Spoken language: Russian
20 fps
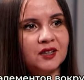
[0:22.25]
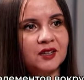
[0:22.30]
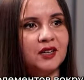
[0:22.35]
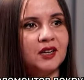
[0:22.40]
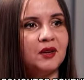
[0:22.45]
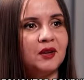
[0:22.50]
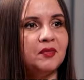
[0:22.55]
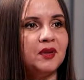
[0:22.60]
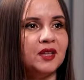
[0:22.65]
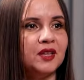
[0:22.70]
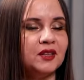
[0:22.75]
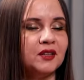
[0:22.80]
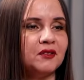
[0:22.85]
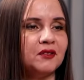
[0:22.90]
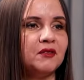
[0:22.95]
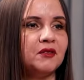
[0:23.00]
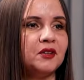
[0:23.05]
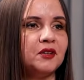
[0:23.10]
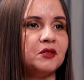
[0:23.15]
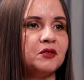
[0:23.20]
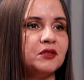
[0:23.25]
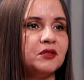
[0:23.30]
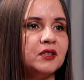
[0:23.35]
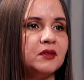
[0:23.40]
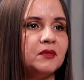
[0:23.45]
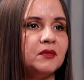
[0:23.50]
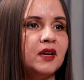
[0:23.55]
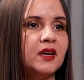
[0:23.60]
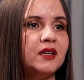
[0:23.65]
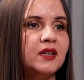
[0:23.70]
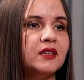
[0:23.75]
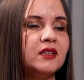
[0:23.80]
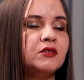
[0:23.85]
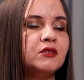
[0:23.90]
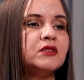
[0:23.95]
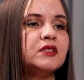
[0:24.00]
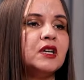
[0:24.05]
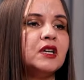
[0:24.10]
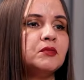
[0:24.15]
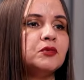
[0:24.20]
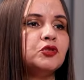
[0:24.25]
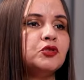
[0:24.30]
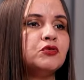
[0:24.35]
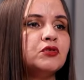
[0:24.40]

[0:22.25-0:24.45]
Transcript: элементов вокруг себя, и ты сам